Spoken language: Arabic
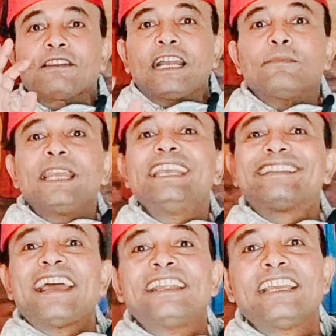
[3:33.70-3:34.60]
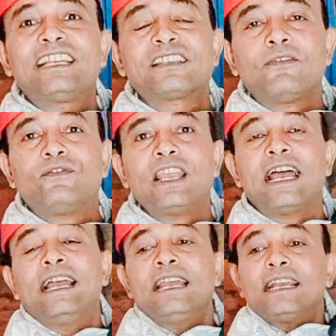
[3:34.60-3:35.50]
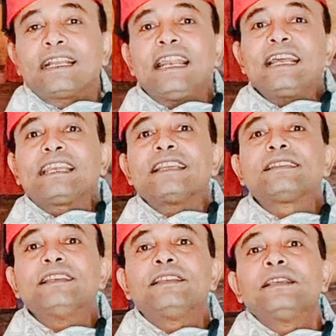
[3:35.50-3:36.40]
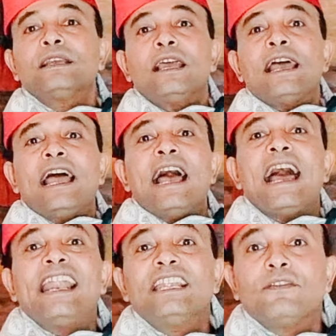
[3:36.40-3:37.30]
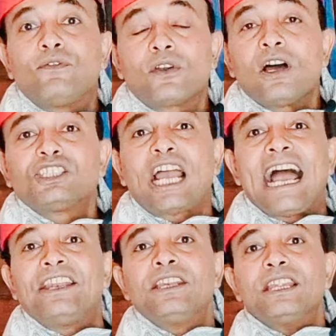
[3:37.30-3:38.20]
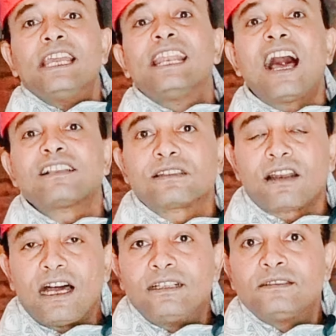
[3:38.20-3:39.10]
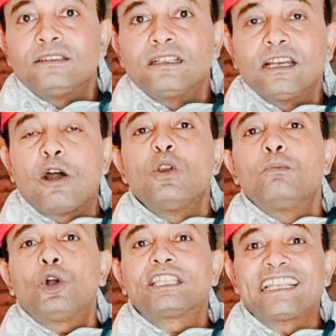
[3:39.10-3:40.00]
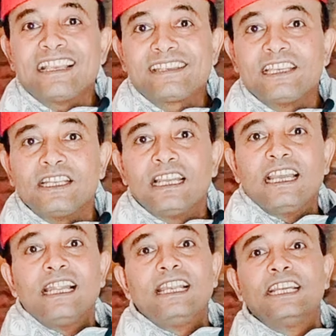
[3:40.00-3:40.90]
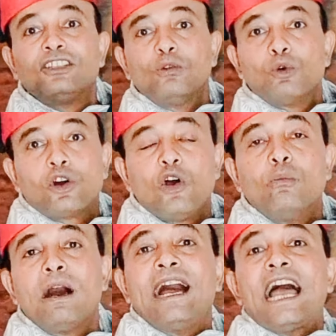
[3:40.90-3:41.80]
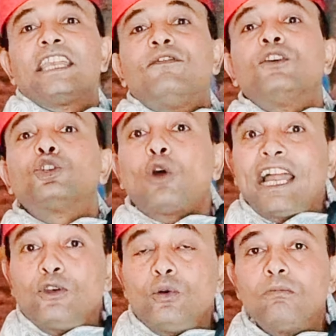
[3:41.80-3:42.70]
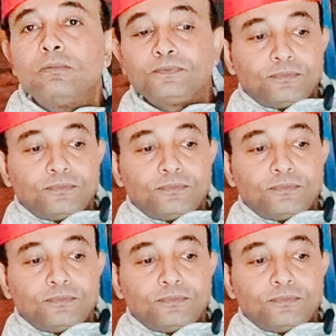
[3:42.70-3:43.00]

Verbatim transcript: طيب ايه تاني هيحصل فيها قال لك يا سيدي الافراج عن الاسرى او المحتجزين اللي عند المقاومه هيفرجوا عنهم